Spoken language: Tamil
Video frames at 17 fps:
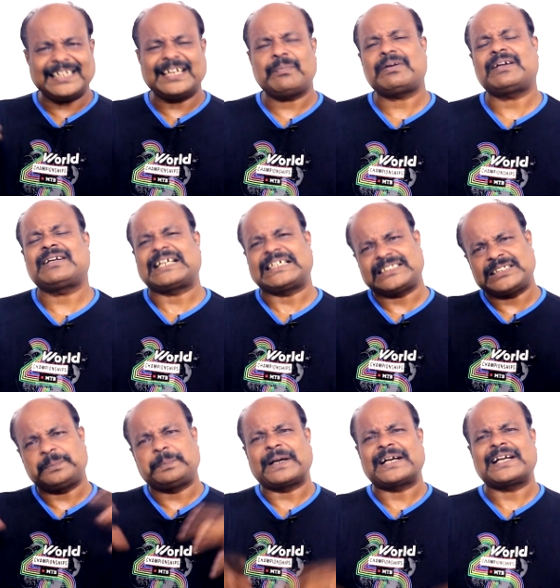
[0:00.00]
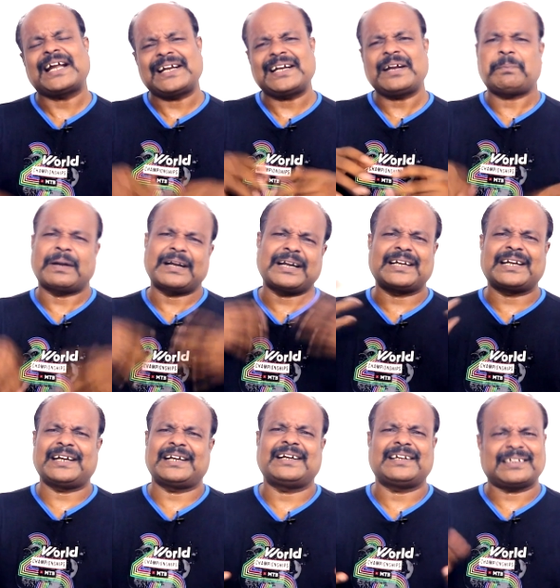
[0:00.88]
இதுக்கப்புறம் ட்ரஸ்ட் பண்ண என்ன
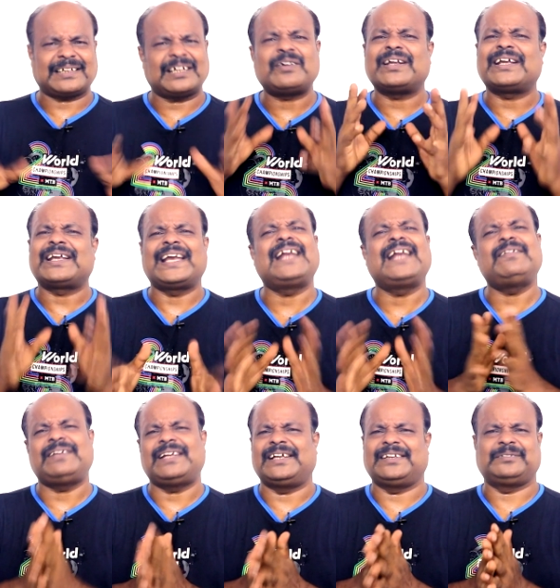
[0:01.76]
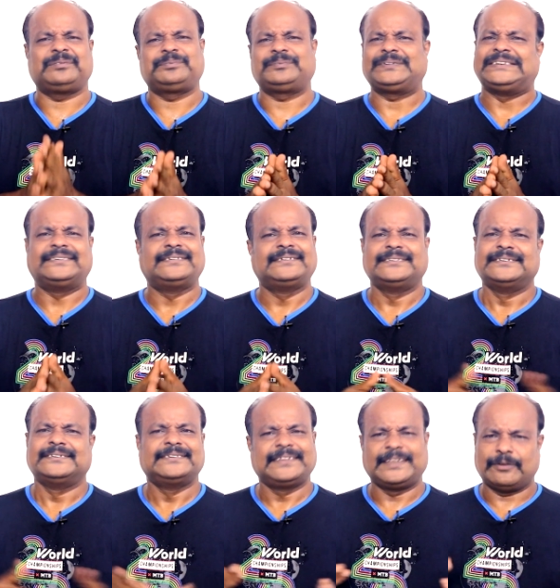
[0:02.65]
பண்ணடா என்னன்றதா என்னுடைய கேள்வியே
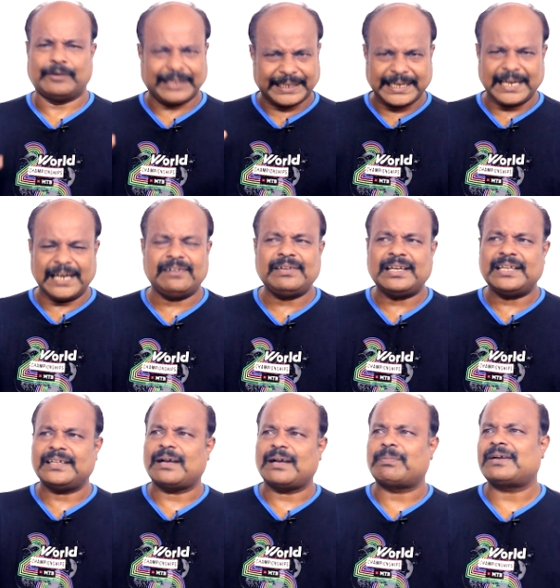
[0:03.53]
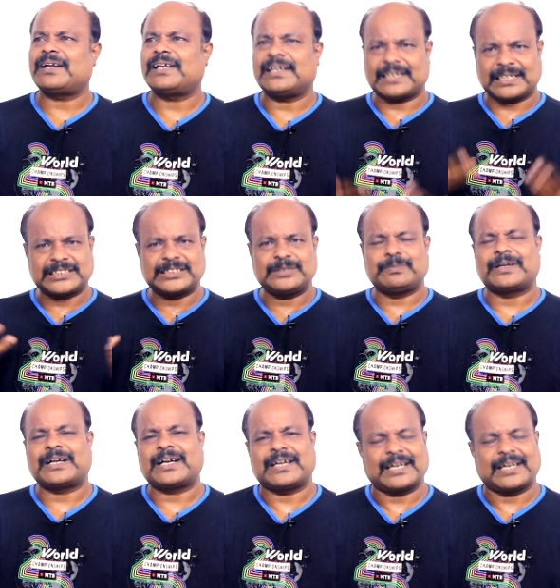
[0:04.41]
என்னுடைய கேள்வி இதுக்கப்புறம் நீங்க ட்ரஸ்ட்
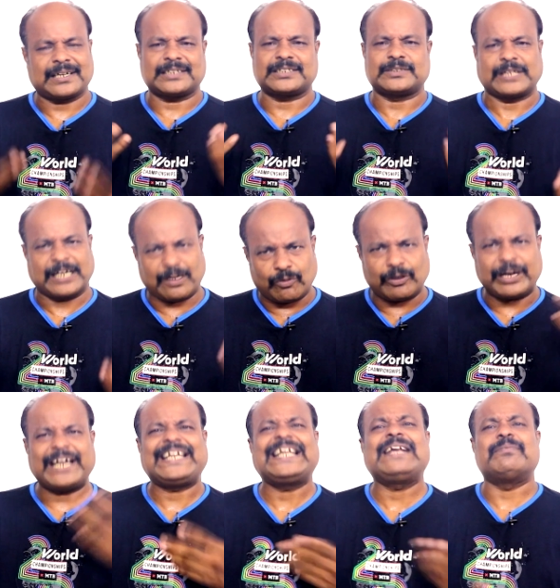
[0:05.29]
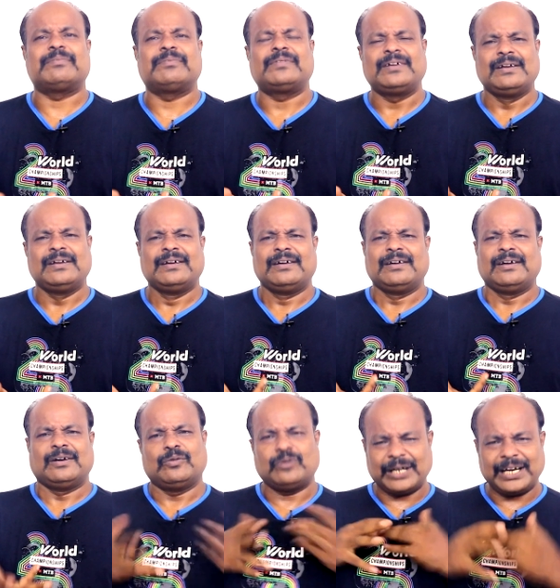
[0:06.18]
பண்ணா ட்ரஸ்ட் ஒரே டீம்
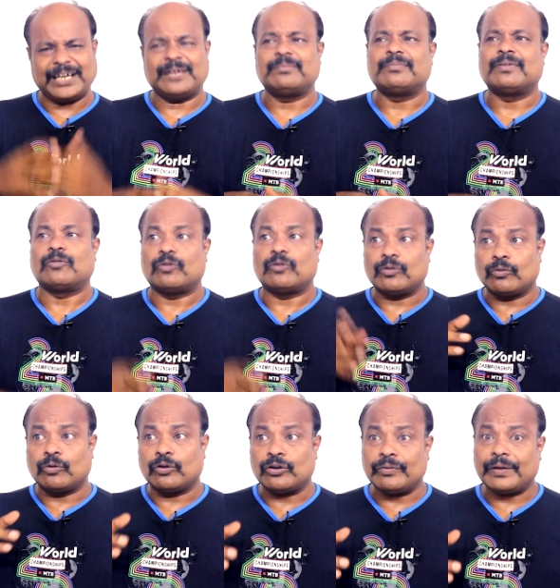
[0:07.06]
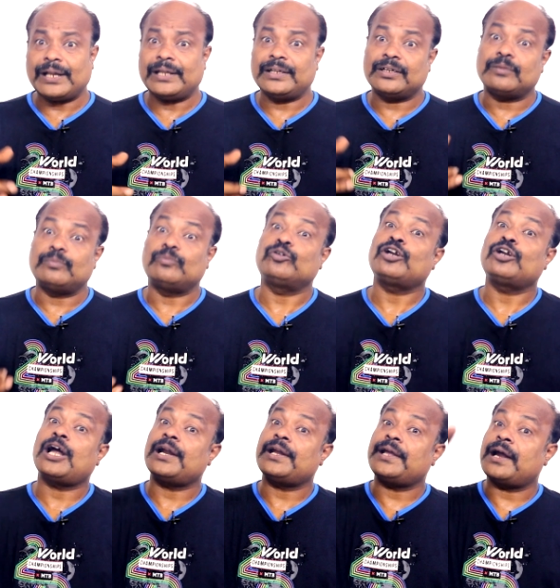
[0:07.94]
ஒரே டீம் ஒருவேளை இதுக்கு
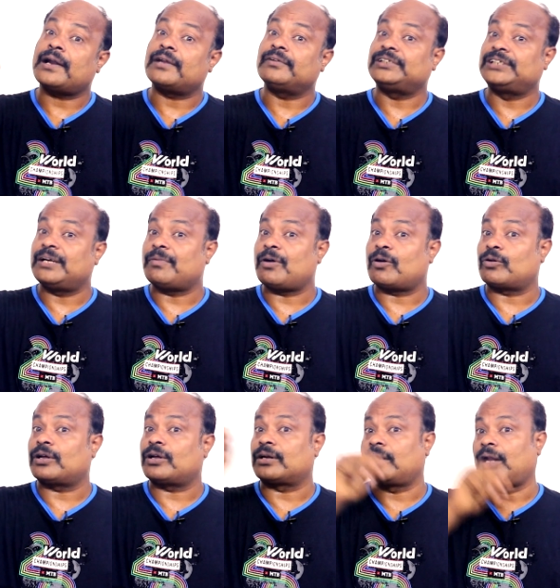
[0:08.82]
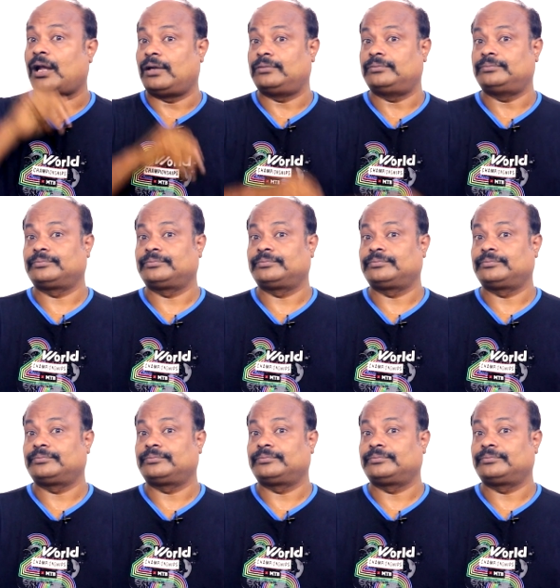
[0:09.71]
முன்னாடியான விஷயமா கூட இருக்கலாம் ஆமா